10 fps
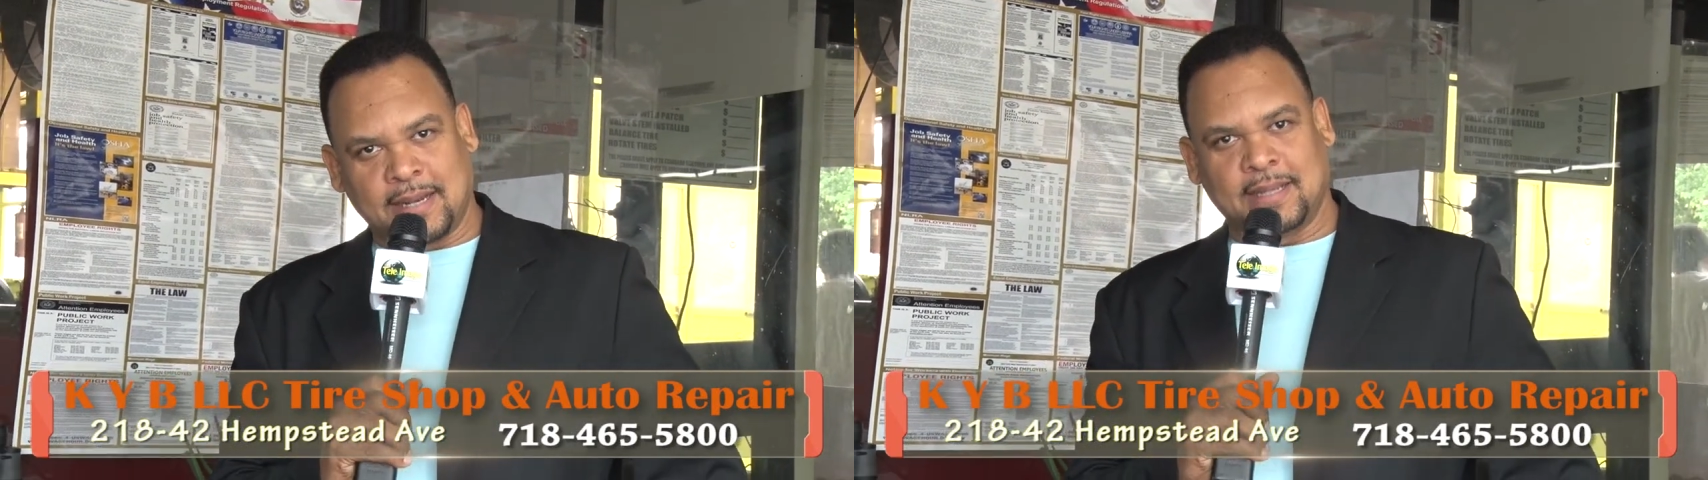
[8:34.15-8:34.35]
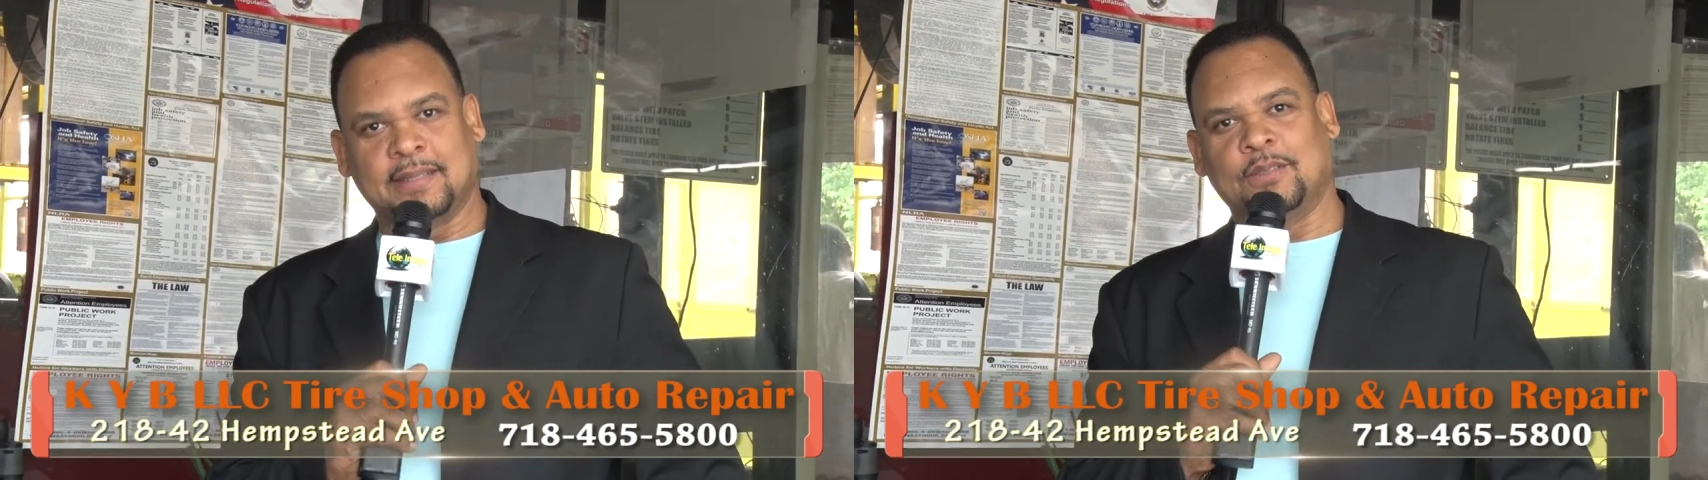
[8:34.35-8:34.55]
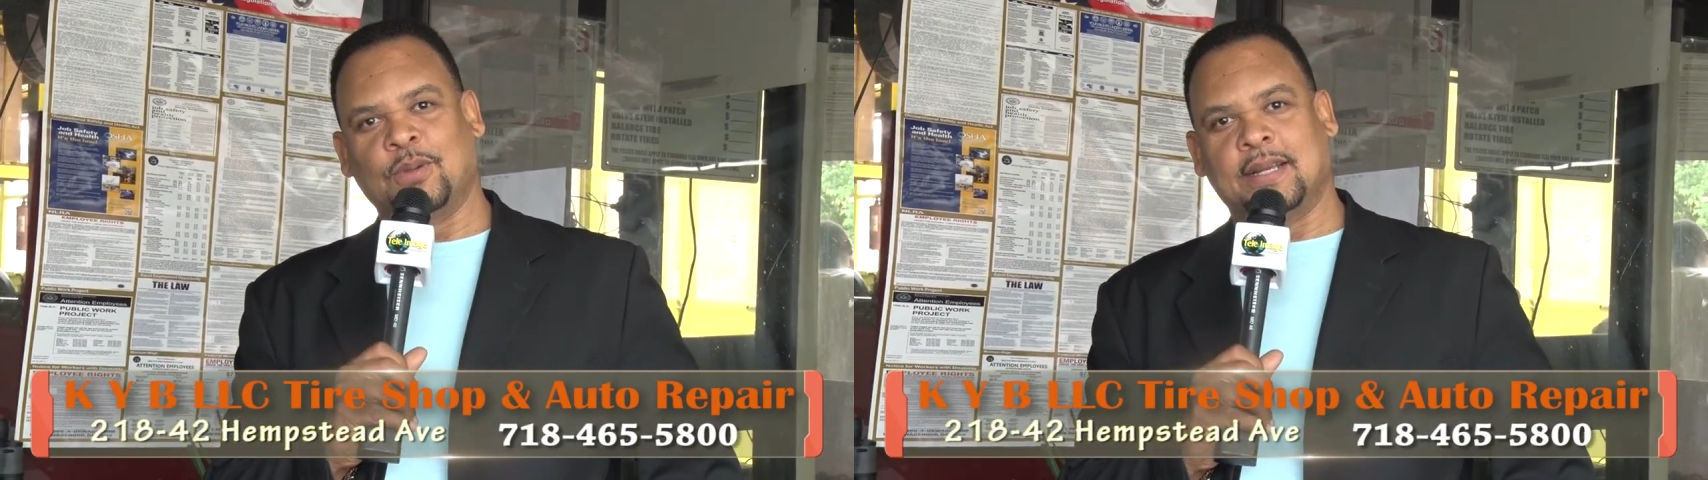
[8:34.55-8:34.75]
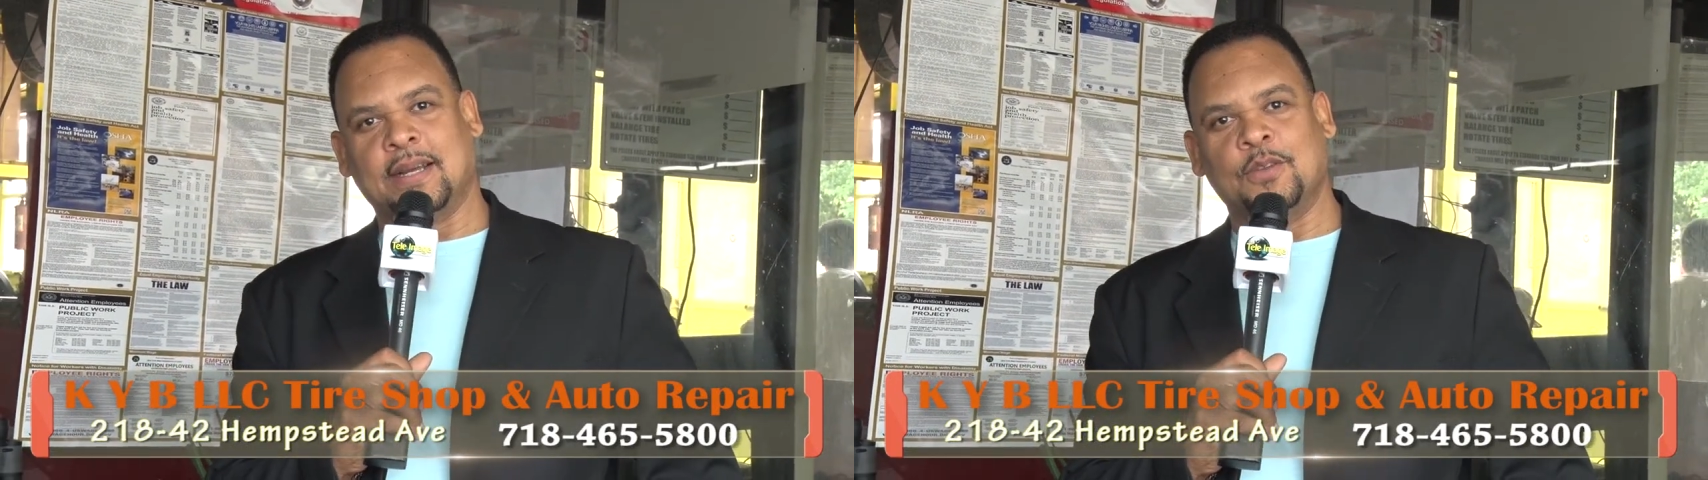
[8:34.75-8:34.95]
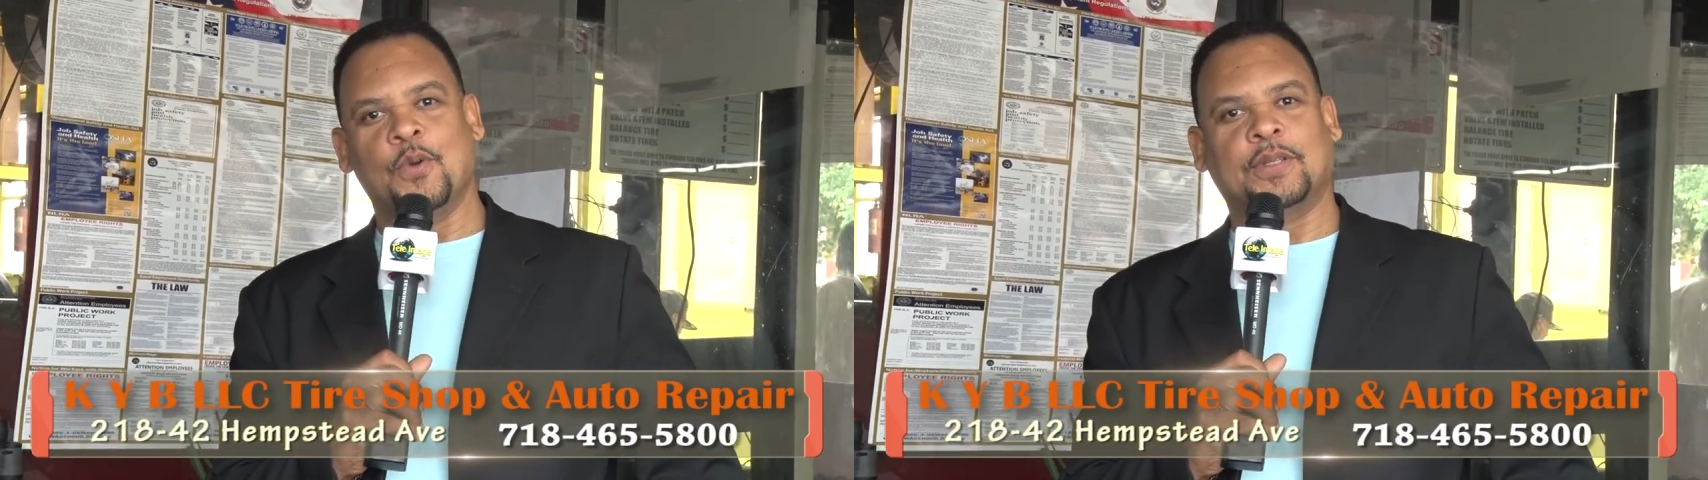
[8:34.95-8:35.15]
adresse en
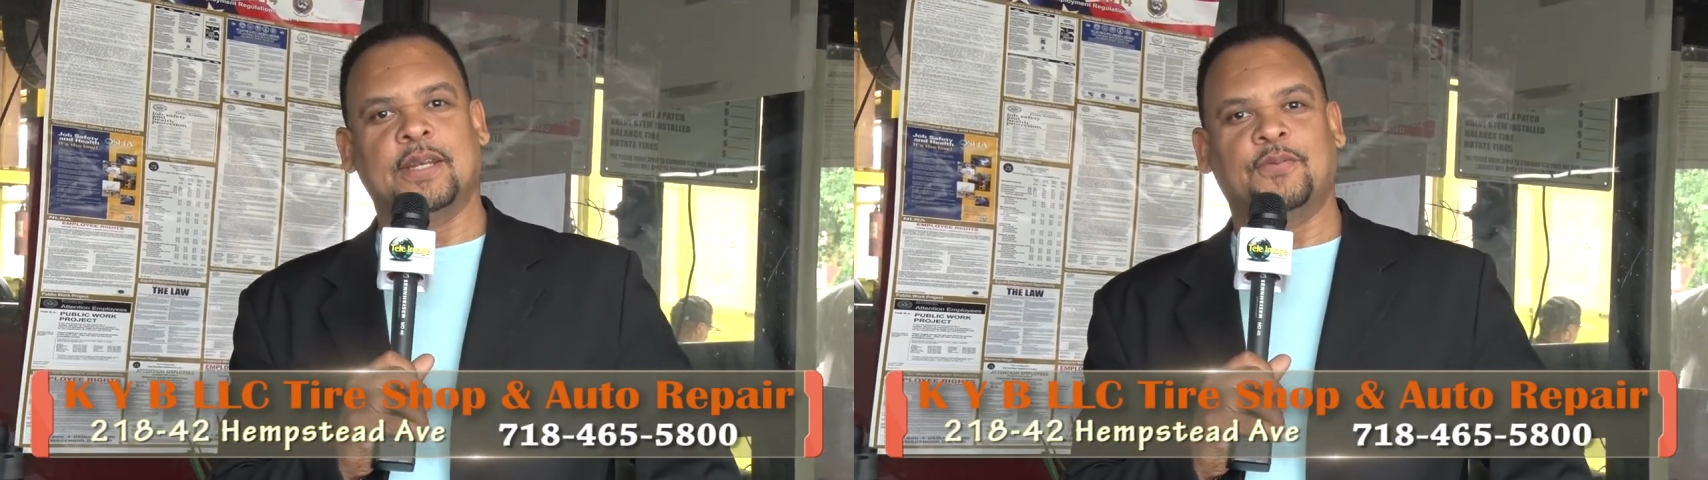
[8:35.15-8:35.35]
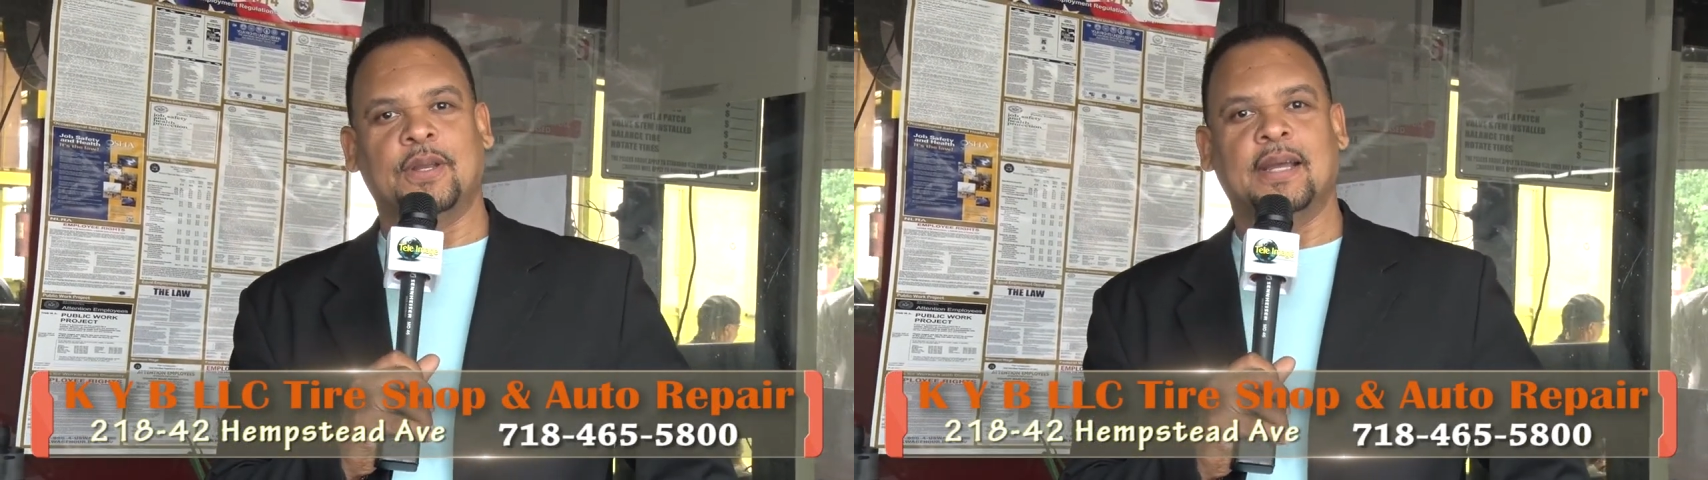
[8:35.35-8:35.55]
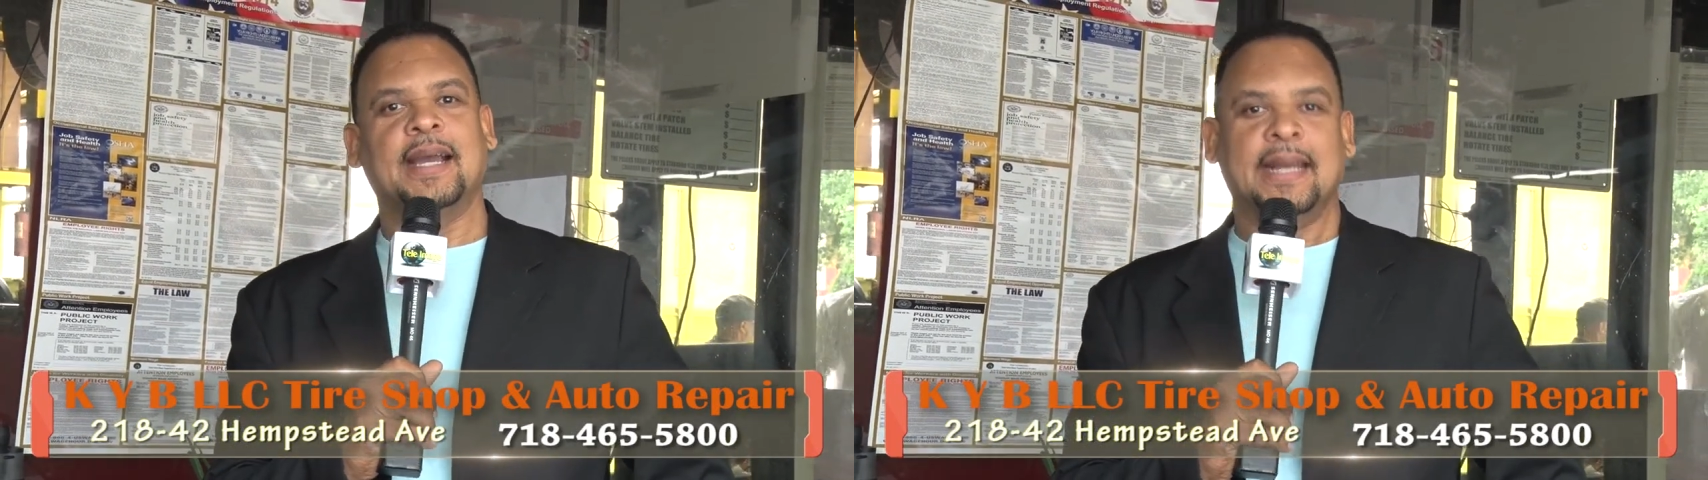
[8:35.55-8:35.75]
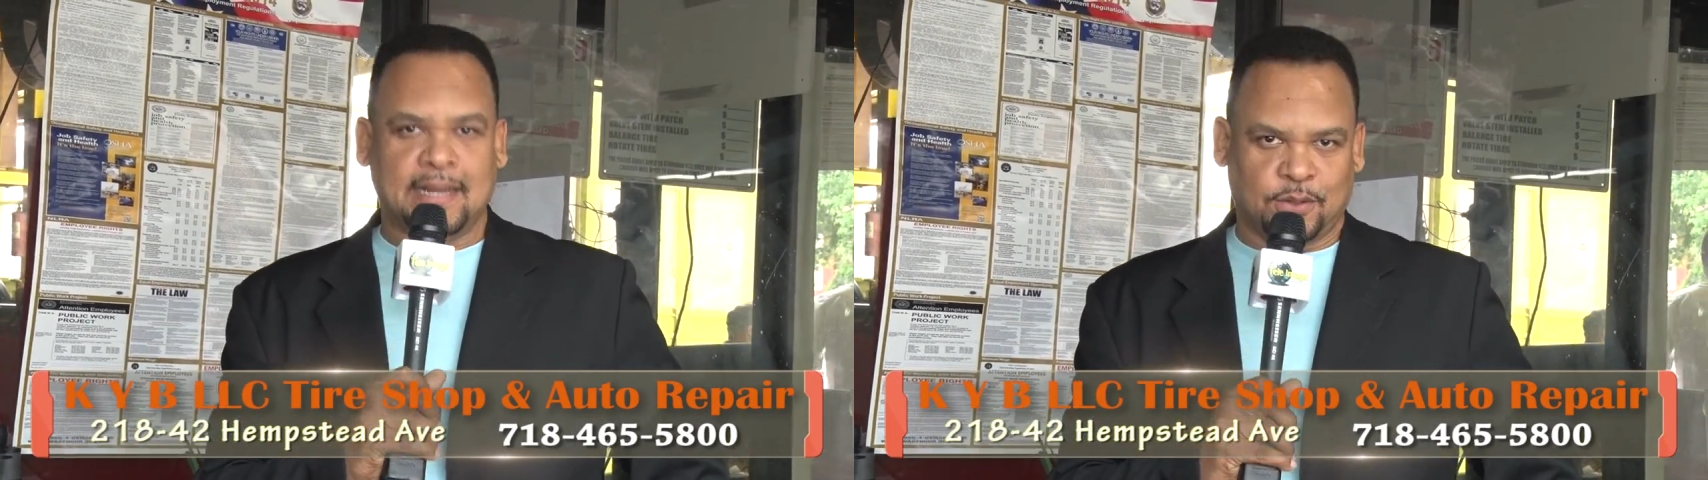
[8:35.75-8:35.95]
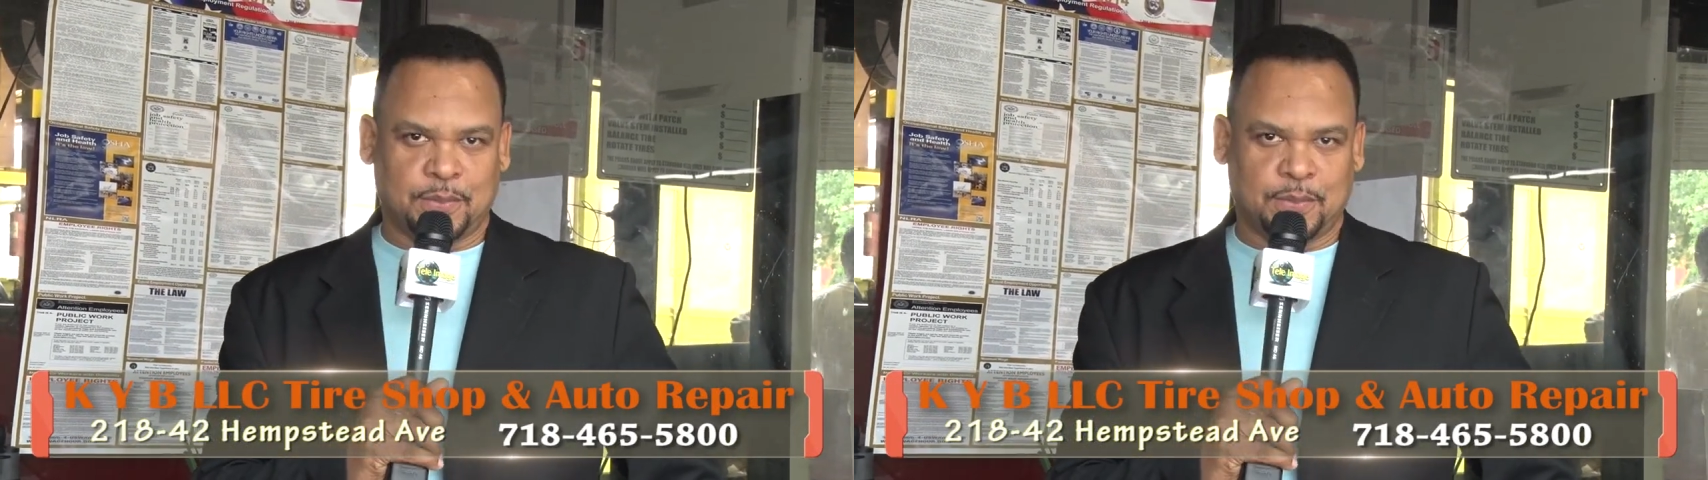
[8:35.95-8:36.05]
sous-écran, numéro de téléphone, dans relais,